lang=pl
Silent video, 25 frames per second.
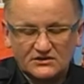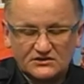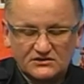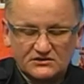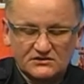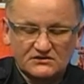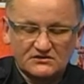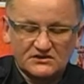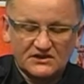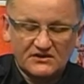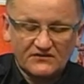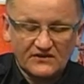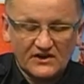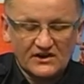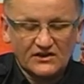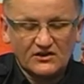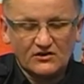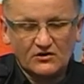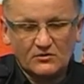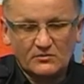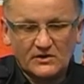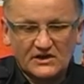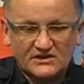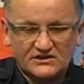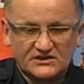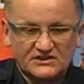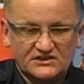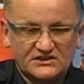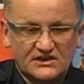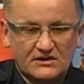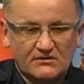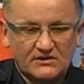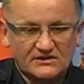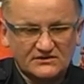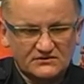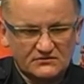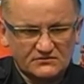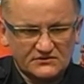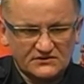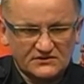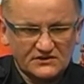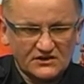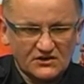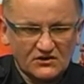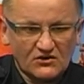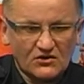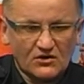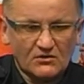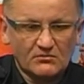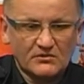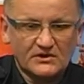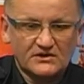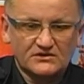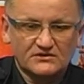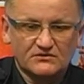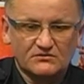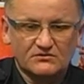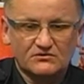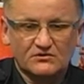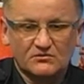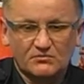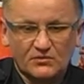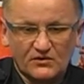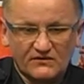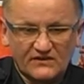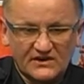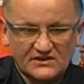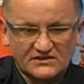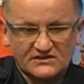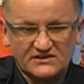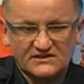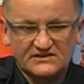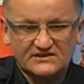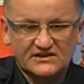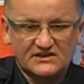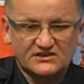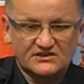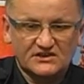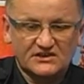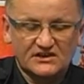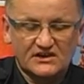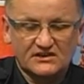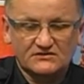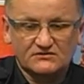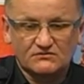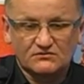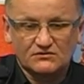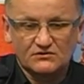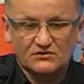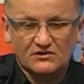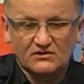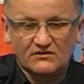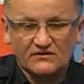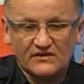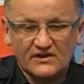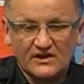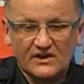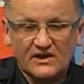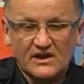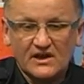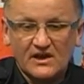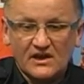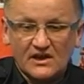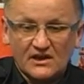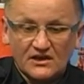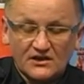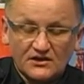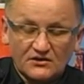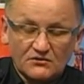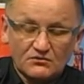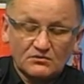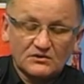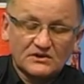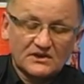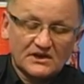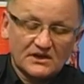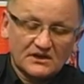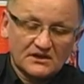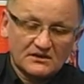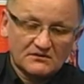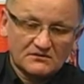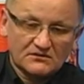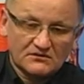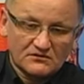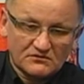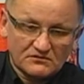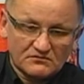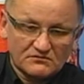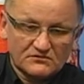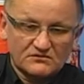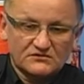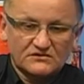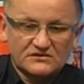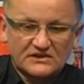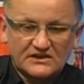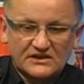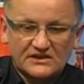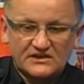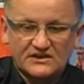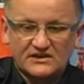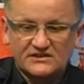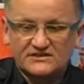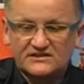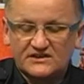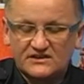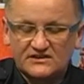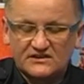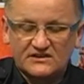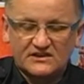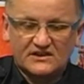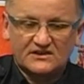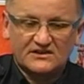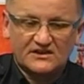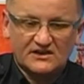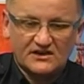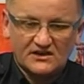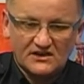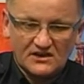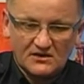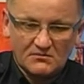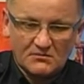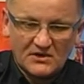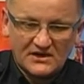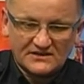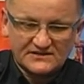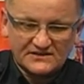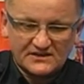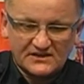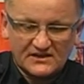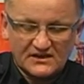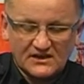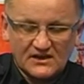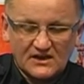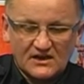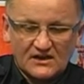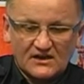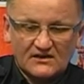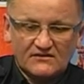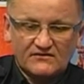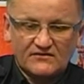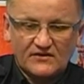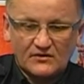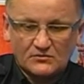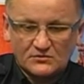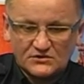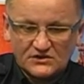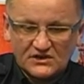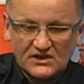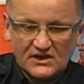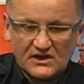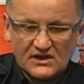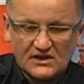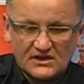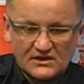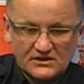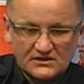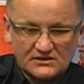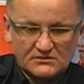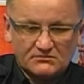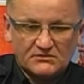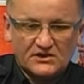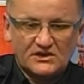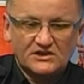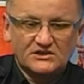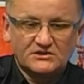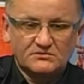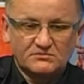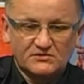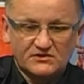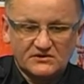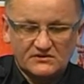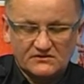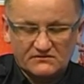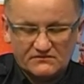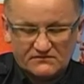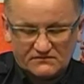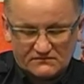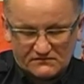czy niewielkich obrażeń ciała są znikome. Są to poważne zdarzenia skutkowe i tutaj no, niestety na terenie miasta Wałbrzycha mieliśmy